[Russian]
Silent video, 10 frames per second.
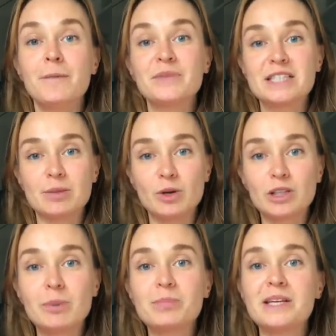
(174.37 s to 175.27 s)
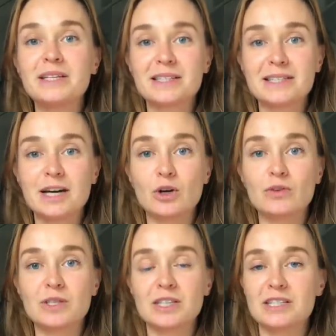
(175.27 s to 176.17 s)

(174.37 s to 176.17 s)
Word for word: С ребенком принято здороваться,